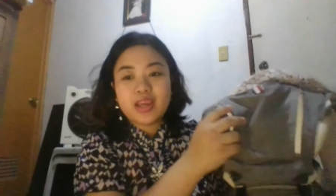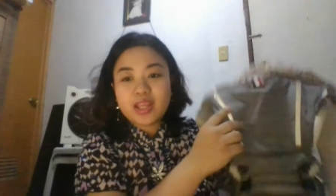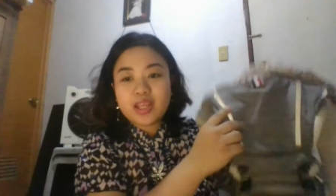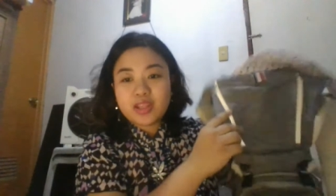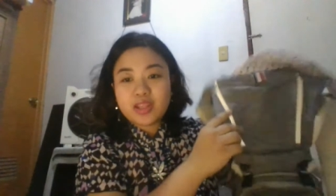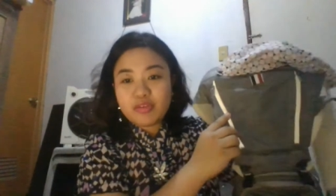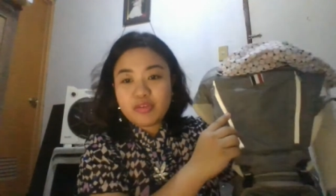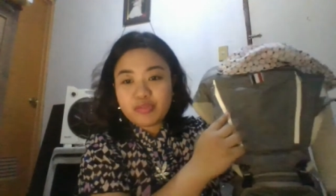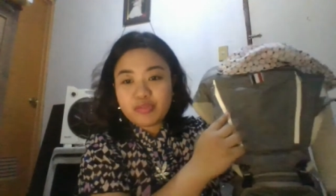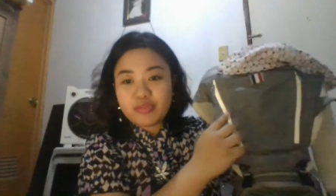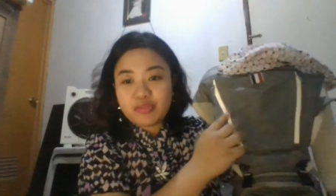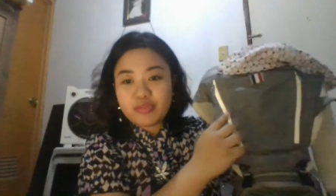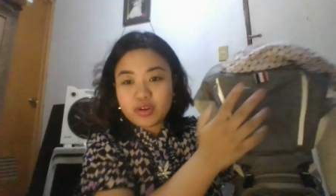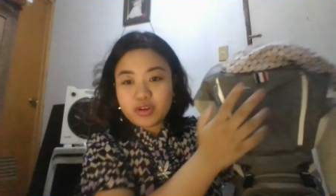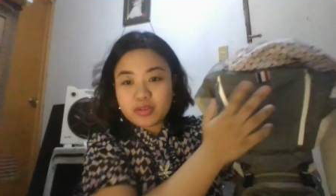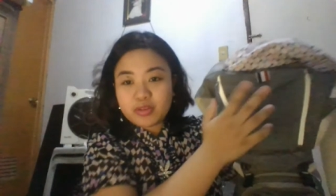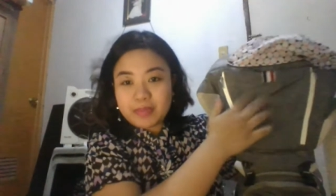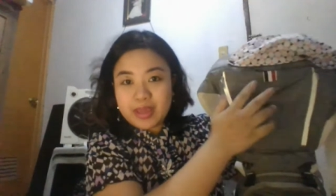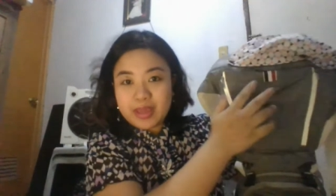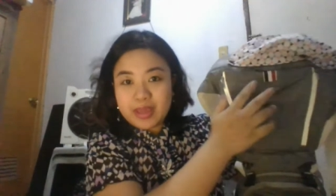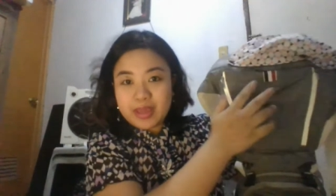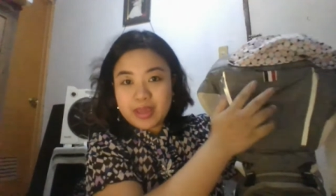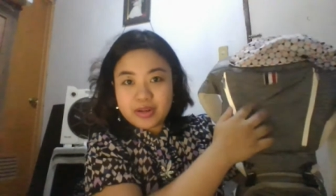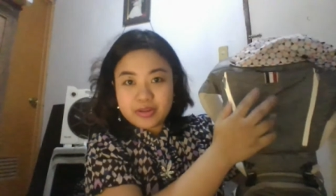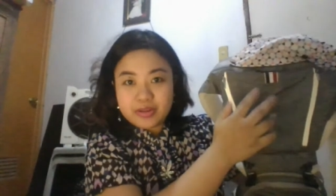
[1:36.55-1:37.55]
Ito yung
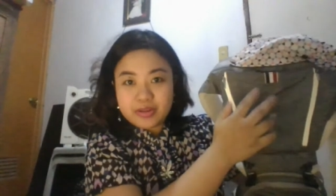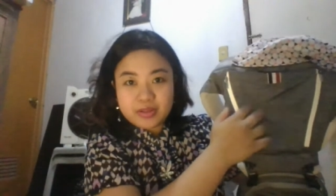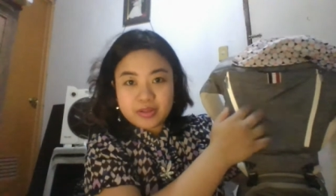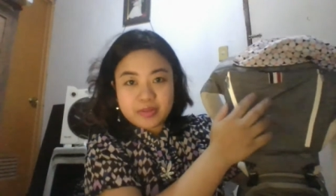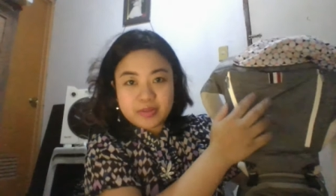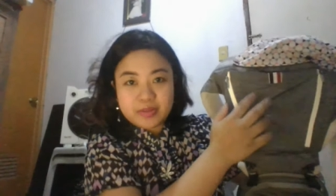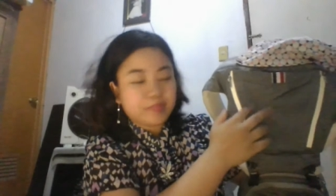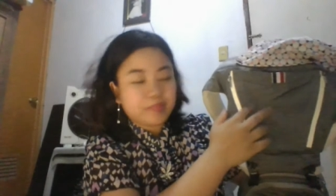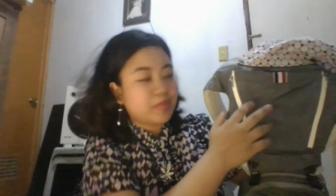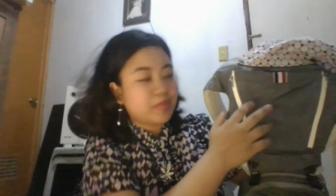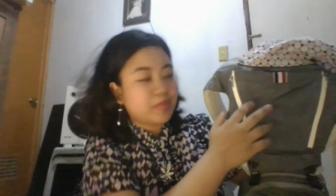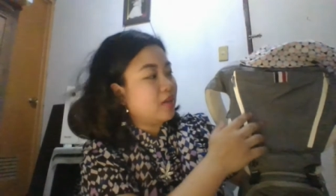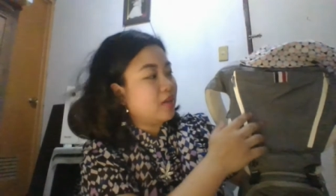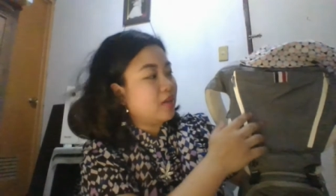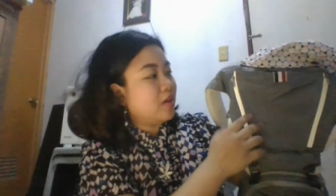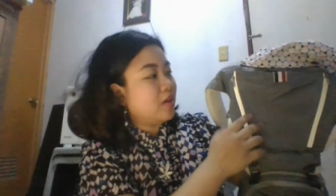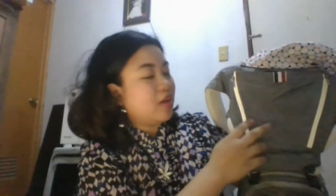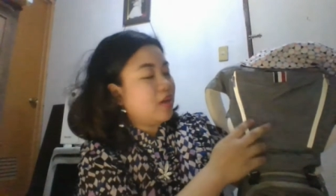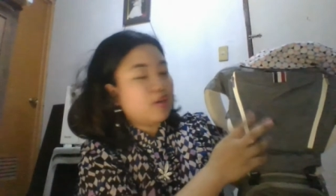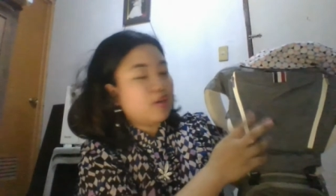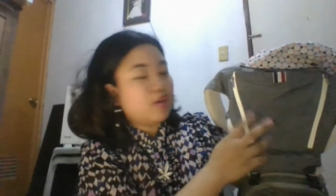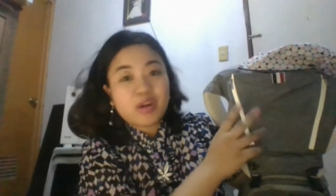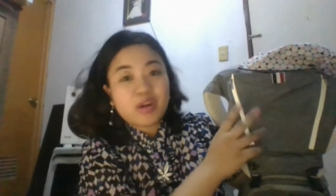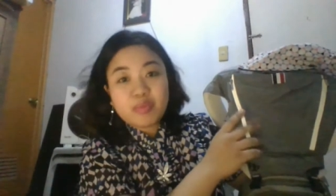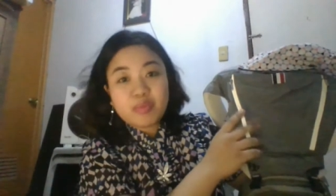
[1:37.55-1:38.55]
front panel.
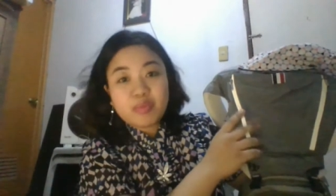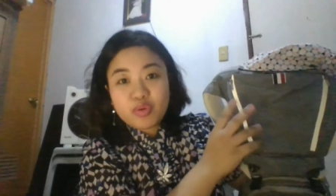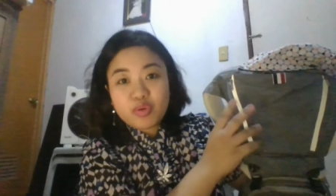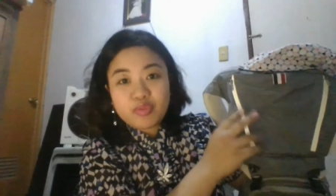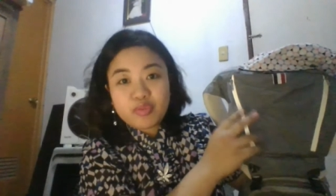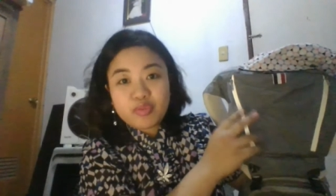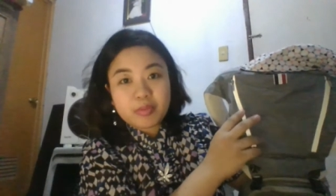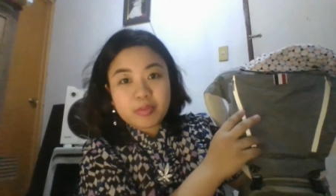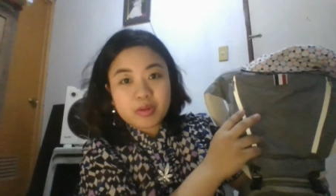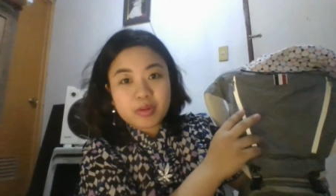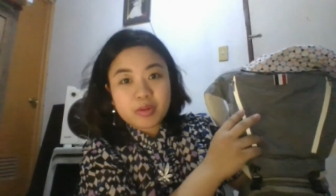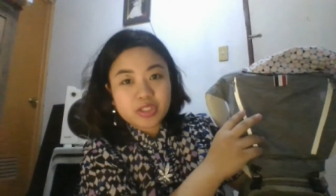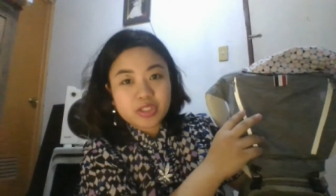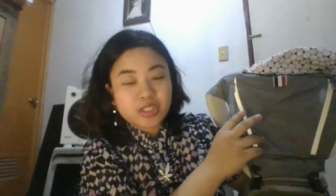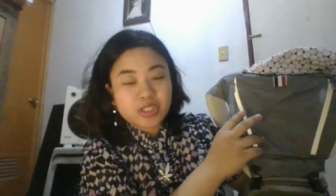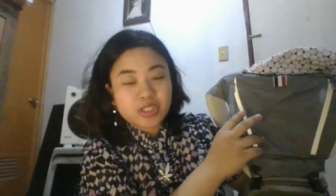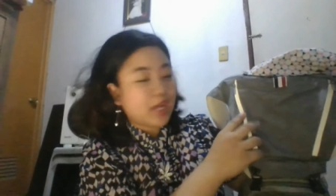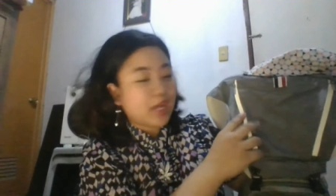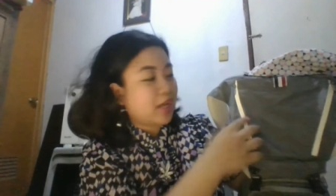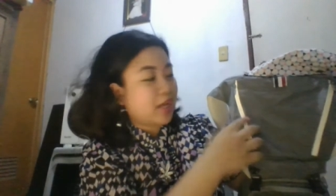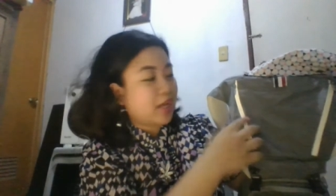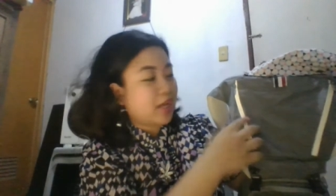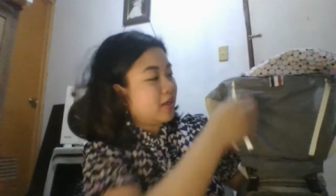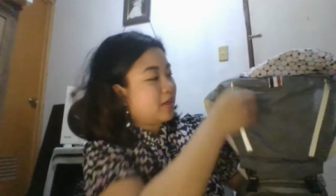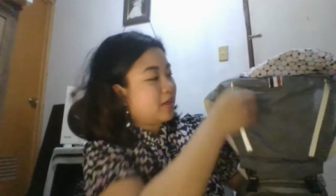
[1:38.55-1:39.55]
Removable
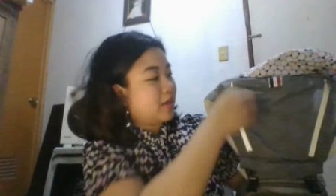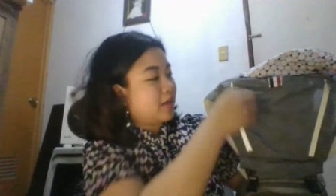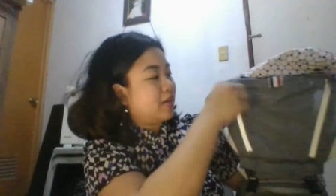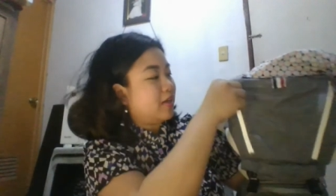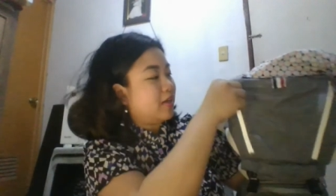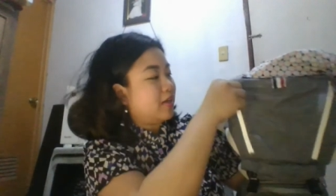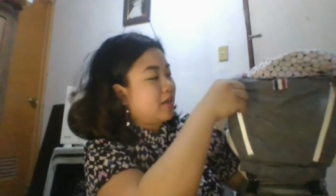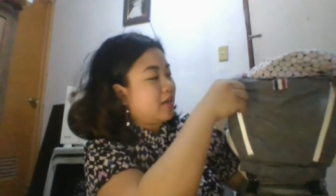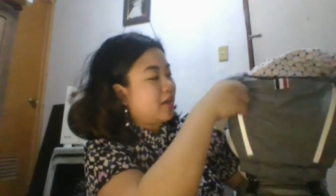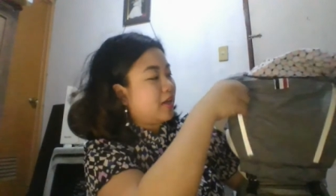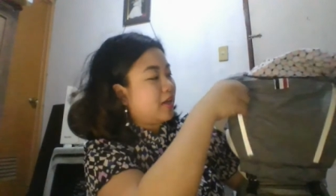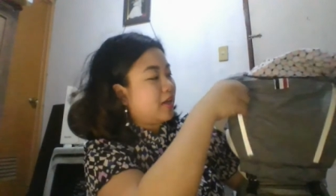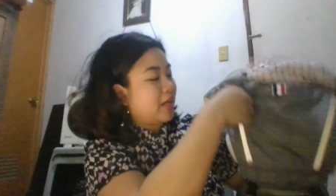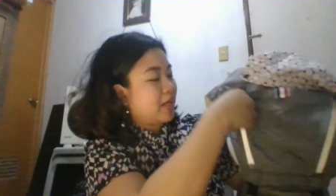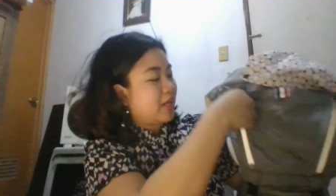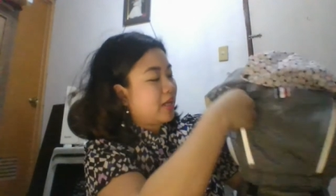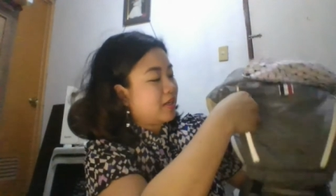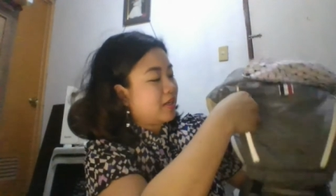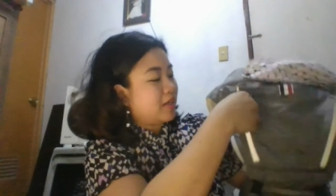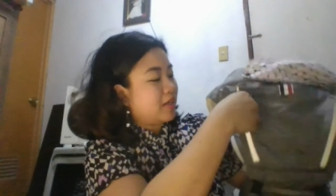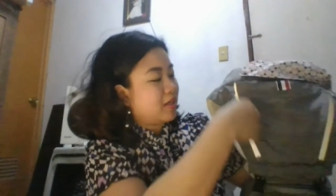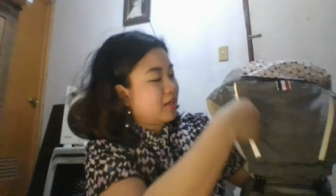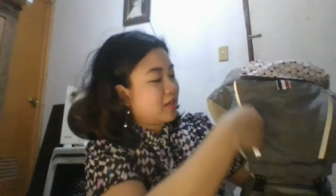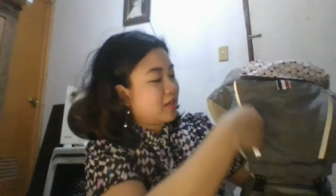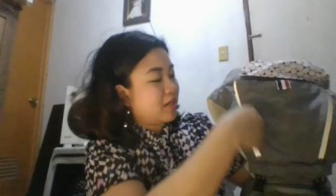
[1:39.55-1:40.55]
siya.
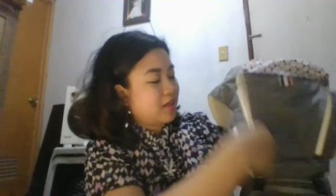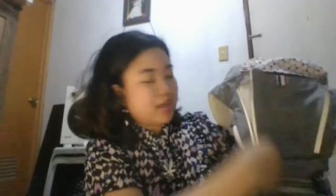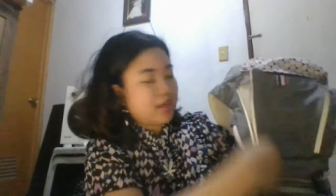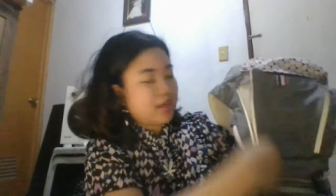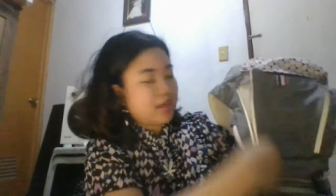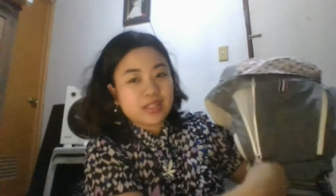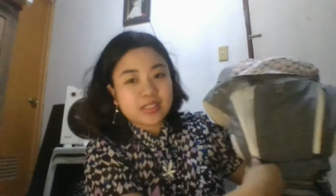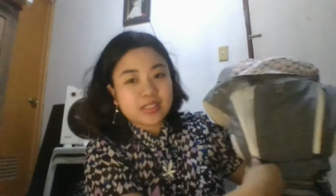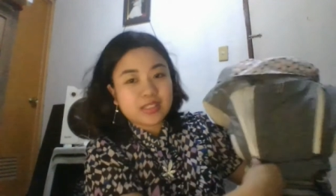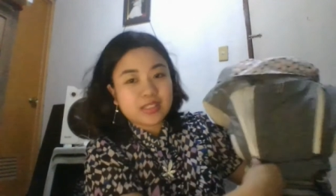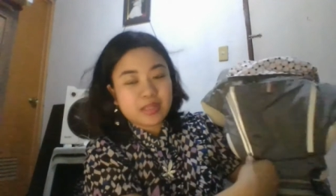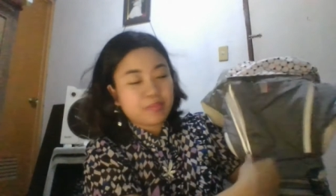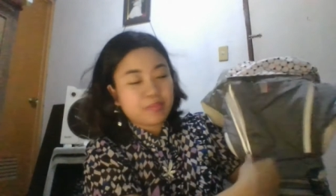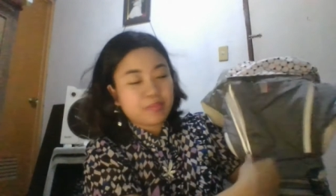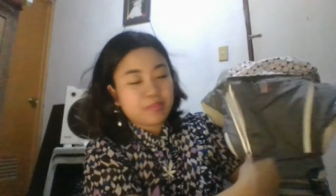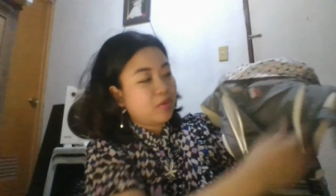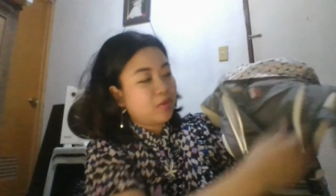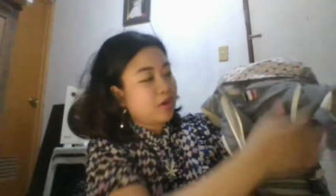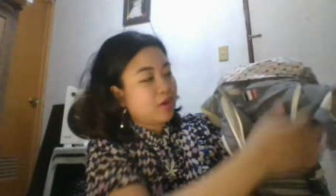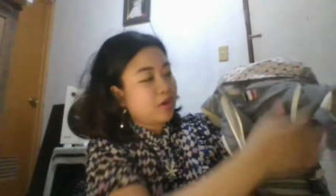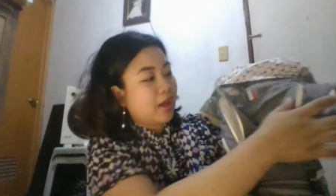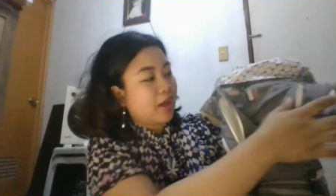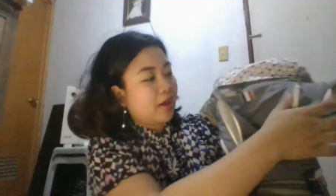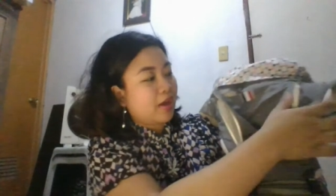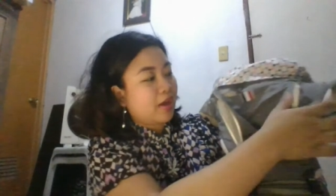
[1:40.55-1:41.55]
Yan. Unzip
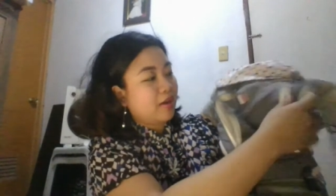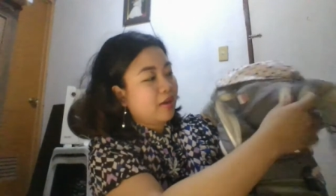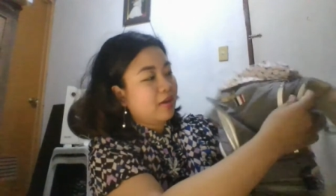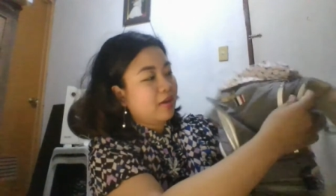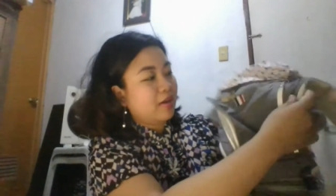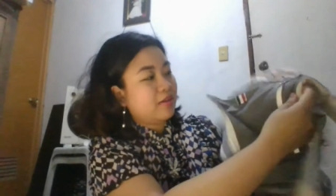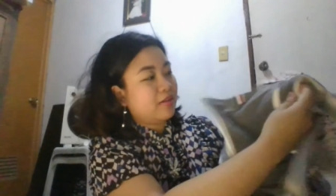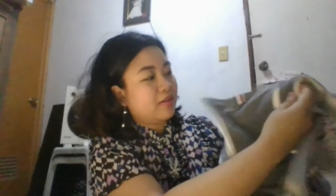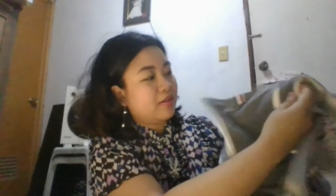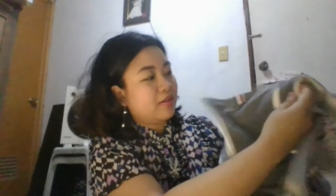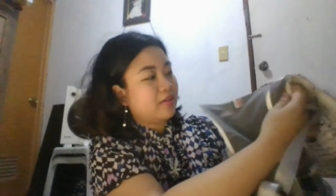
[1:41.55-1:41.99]
mo lang.